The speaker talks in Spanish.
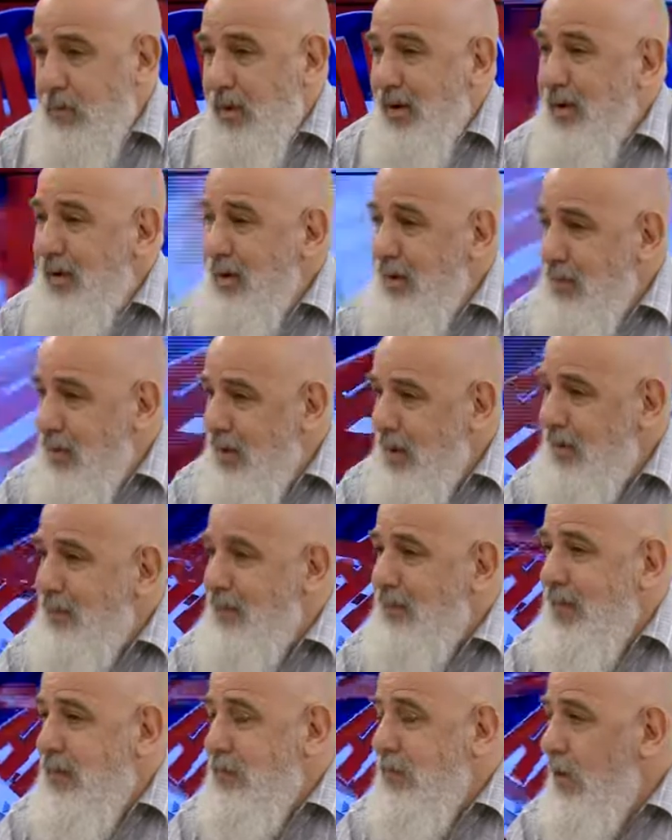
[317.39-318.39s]

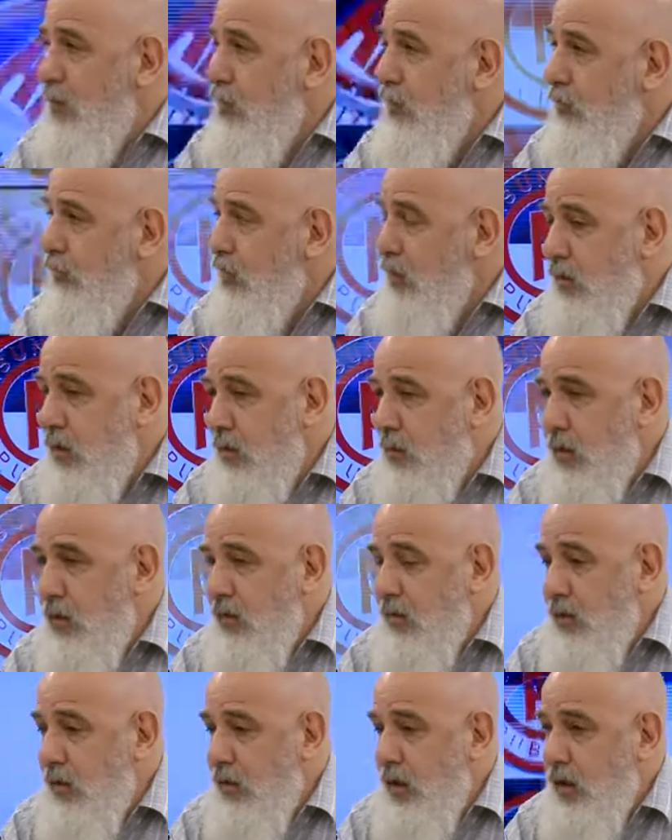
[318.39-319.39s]
plenamente y más
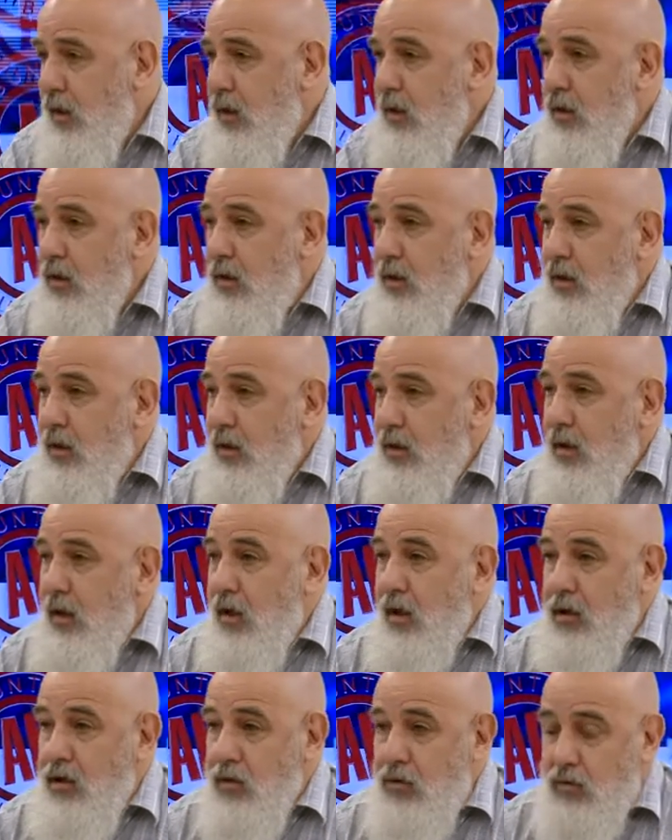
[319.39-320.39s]
conscientemente
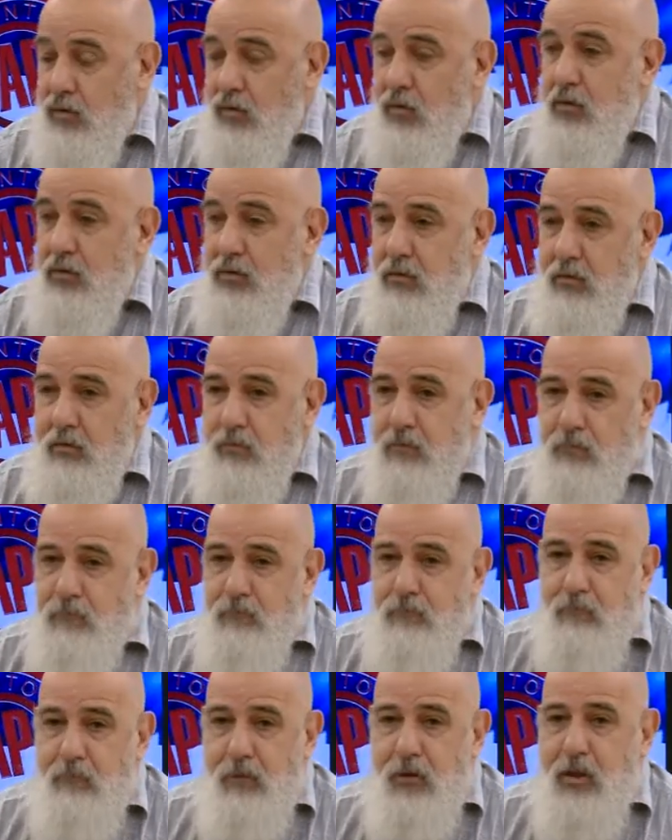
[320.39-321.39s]
que ellos son,
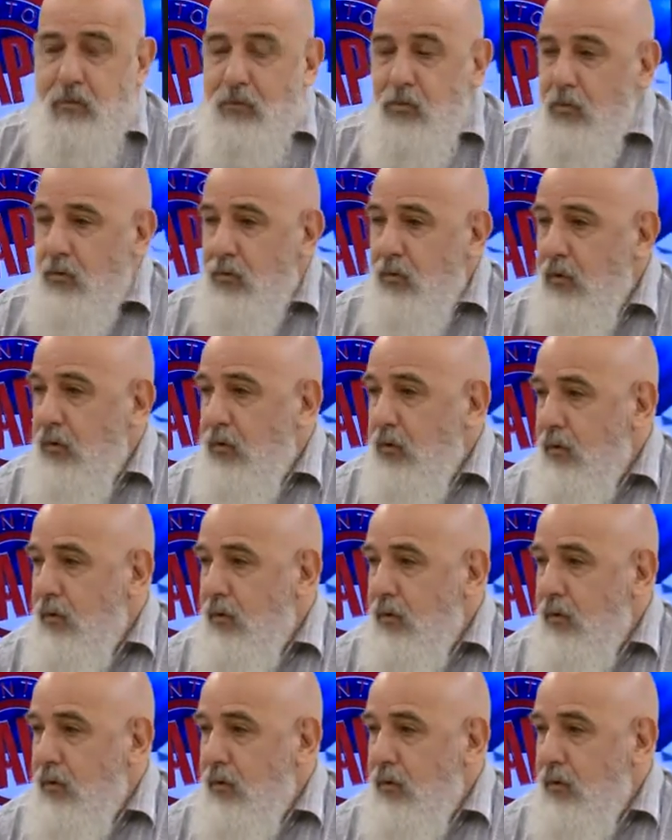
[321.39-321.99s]
digamos,